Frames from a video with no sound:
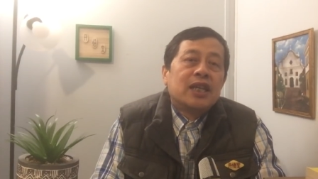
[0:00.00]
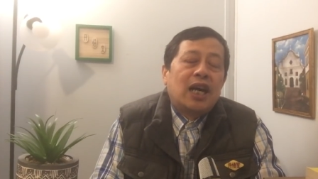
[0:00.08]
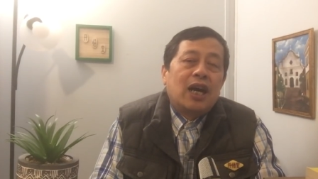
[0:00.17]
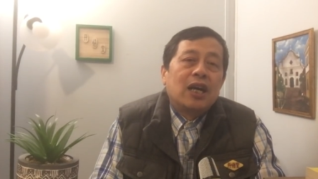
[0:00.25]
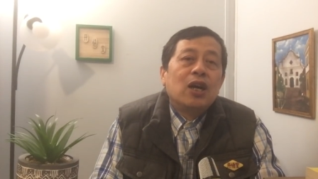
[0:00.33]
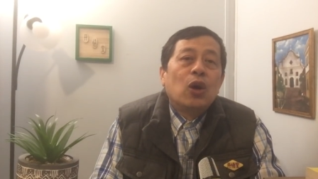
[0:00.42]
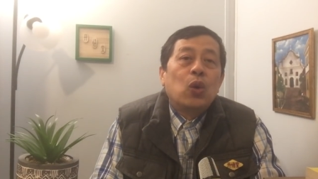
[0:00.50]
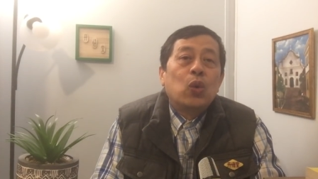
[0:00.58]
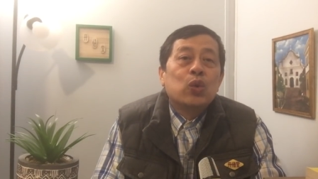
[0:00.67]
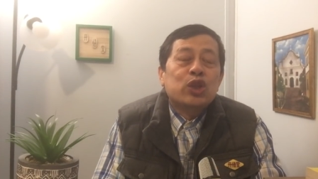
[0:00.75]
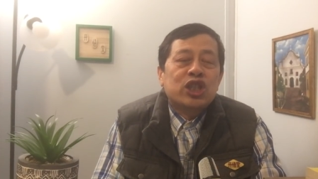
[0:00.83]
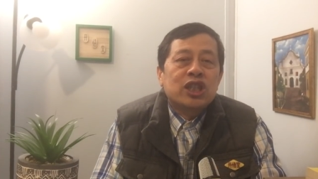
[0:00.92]
啊，
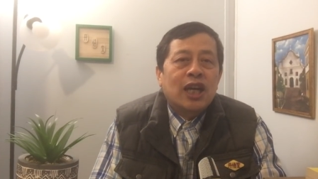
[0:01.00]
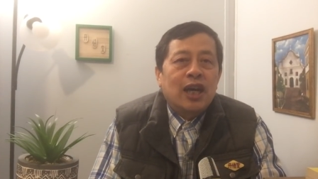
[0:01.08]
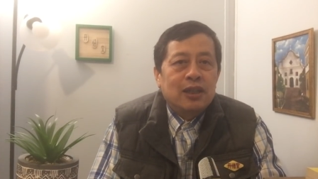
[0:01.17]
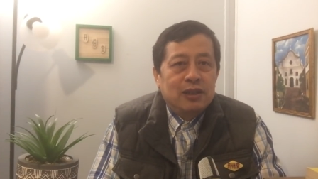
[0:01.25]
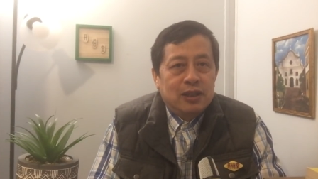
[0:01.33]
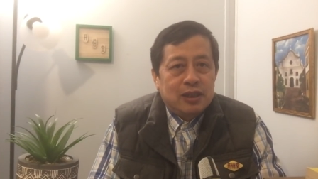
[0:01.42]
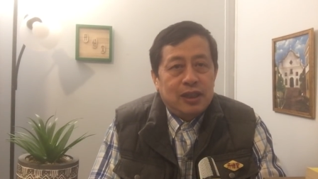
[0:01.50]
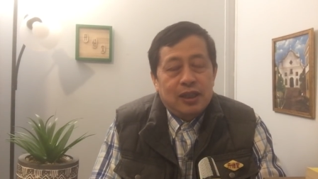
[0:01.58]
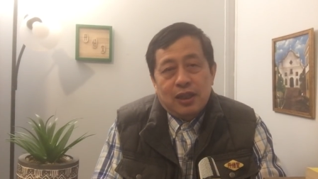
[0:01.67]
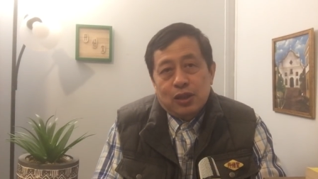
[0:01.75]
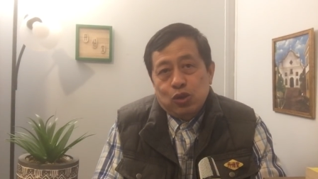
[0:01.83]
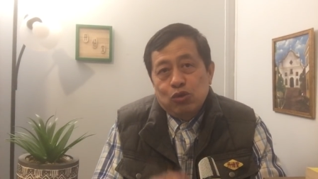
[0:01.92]
胡适呢是一
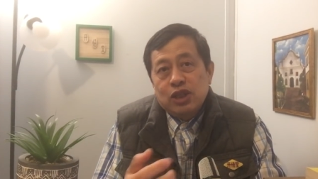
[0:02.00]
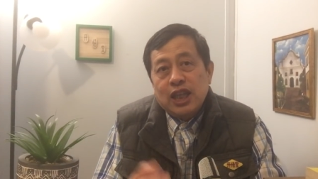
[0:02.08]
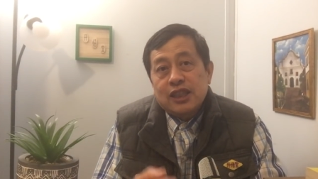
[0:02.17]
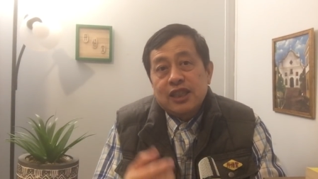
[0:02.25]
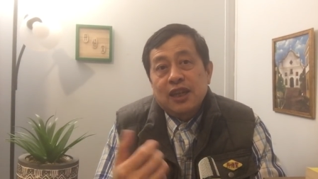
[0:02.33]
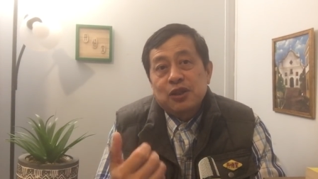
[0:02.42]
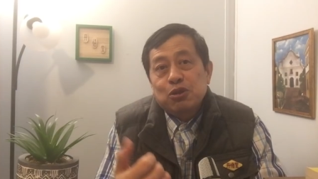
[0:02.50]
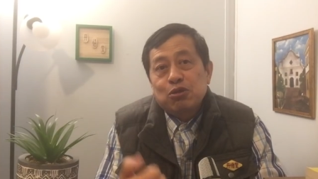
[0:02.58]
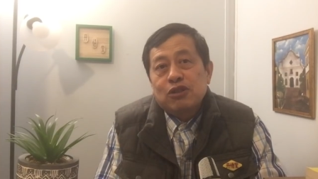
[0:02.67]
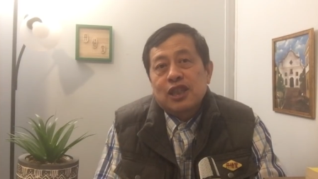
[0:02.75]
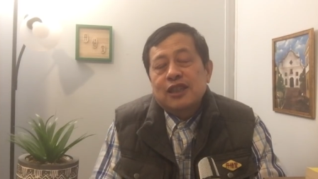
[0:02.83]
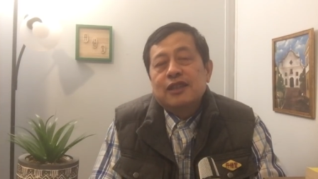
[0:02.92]
个中年成
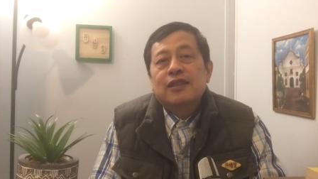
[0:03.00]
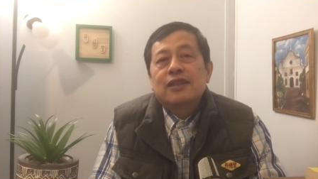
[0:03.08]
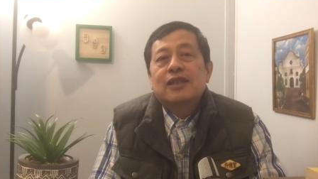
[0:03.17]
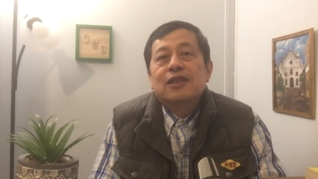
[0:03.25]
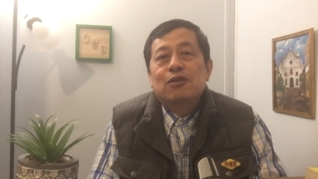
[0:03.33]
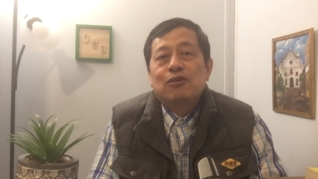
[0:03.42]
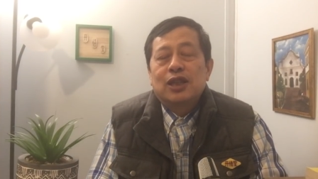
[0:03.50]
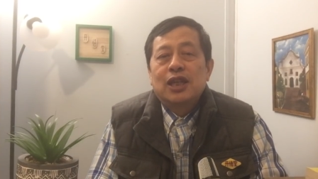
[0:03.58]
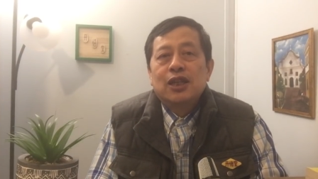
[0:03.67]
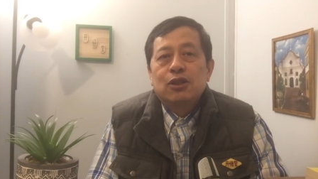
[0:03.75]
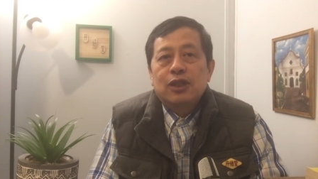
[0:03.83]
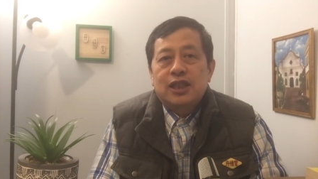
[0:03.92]
熟的人，40多岁，
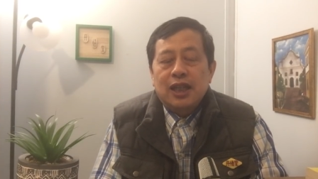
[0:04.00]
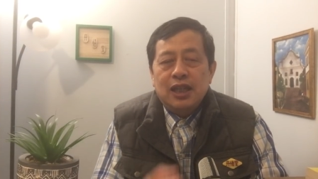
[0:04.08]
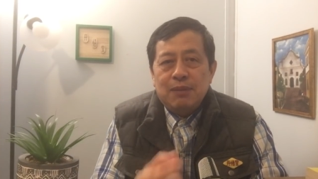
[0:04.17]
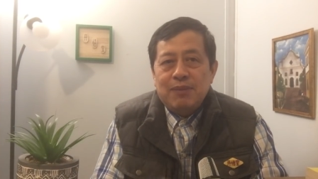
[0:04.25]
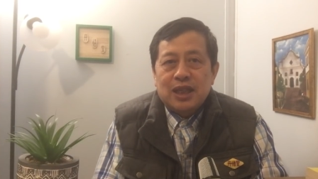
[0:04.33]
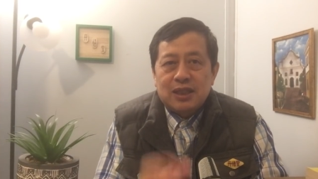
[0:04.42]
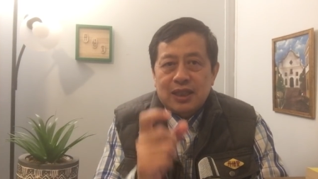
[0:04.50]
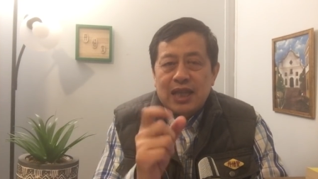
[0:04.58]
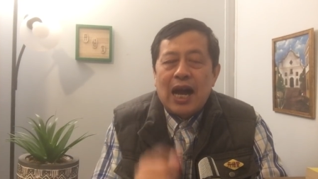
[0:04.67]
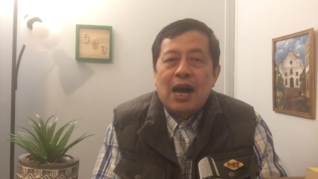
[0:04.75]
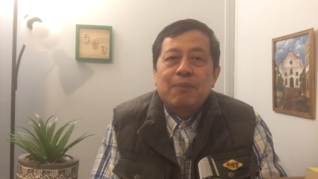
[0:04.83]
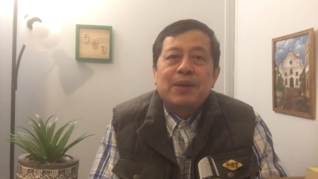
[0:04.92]
所以这里面是
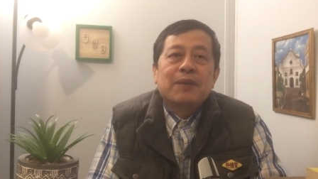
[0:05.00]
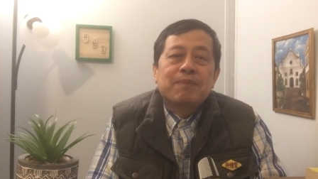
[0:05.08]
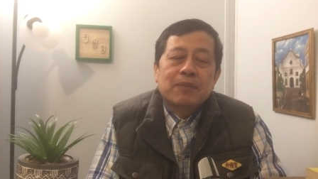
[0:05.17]
差别。